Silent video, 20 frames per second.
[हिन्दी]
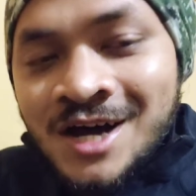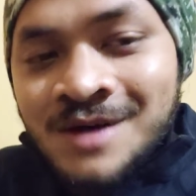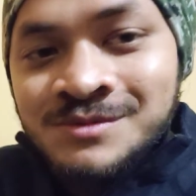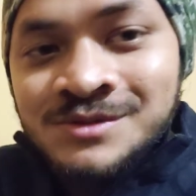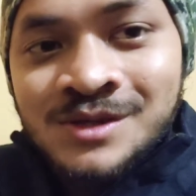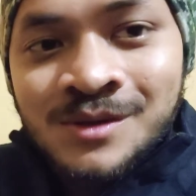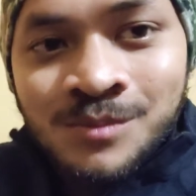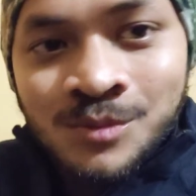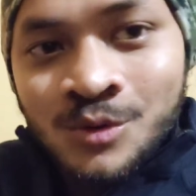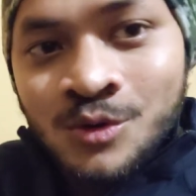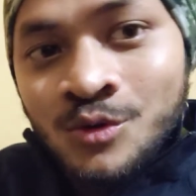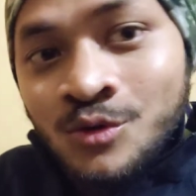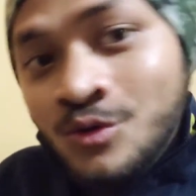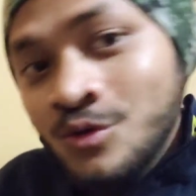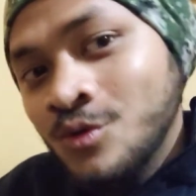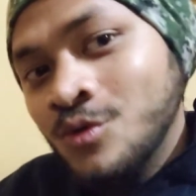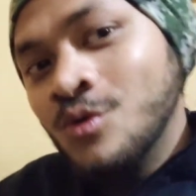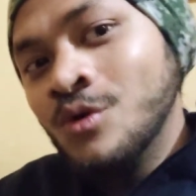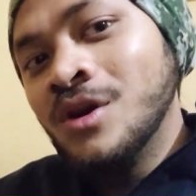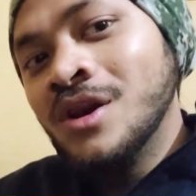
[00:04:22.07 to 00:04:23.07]
आप सबको
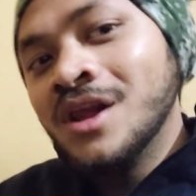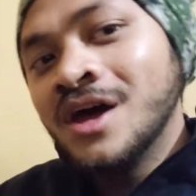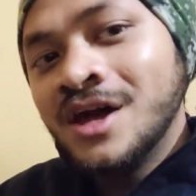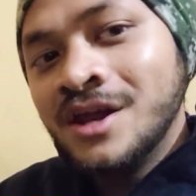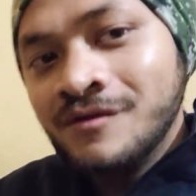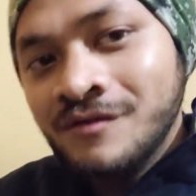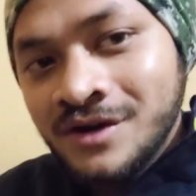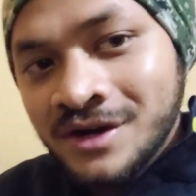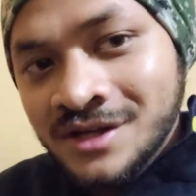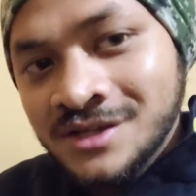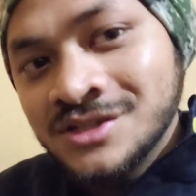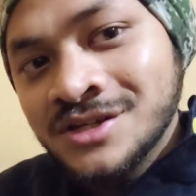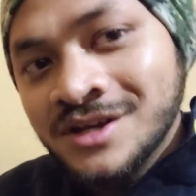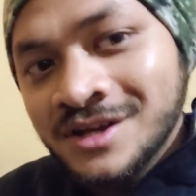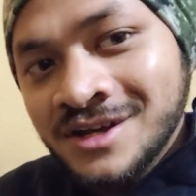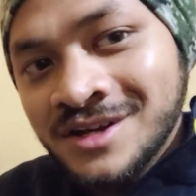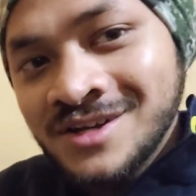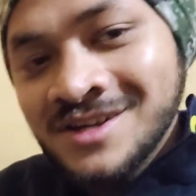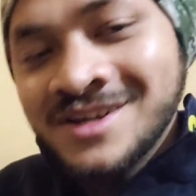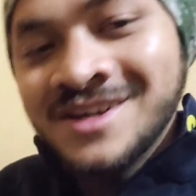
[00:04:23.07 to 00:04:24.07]
खुला
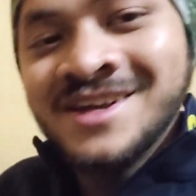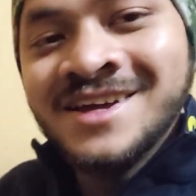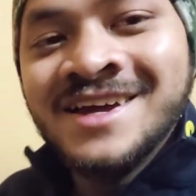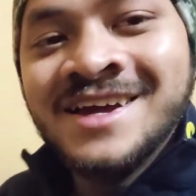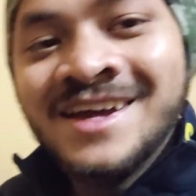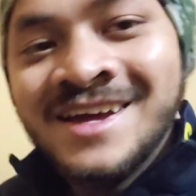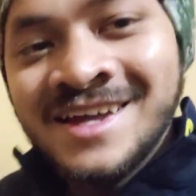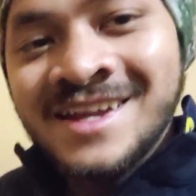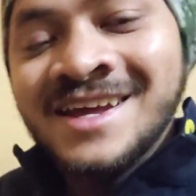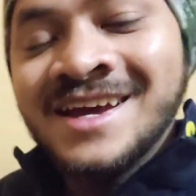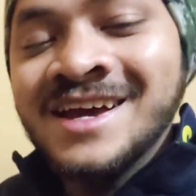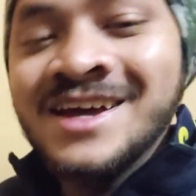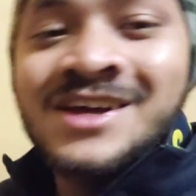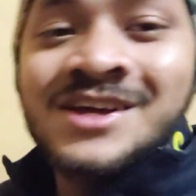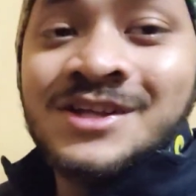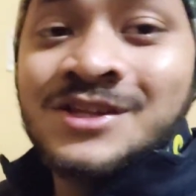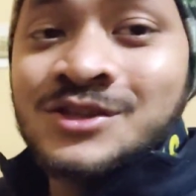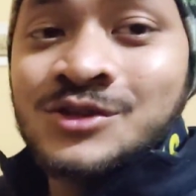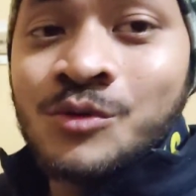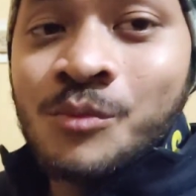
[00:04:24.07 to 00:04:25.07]
इन्विटेशन है ठीक है
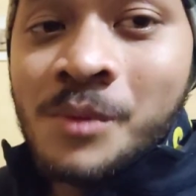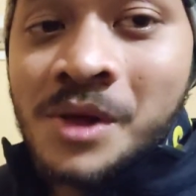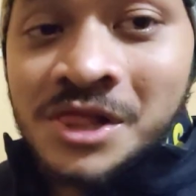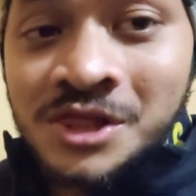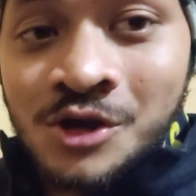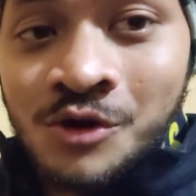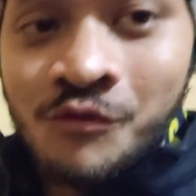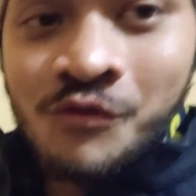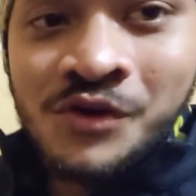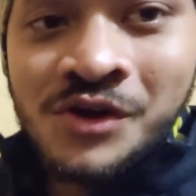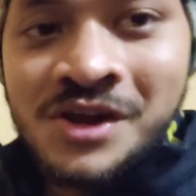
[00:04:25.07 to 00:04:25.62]
तो मिलता हूँ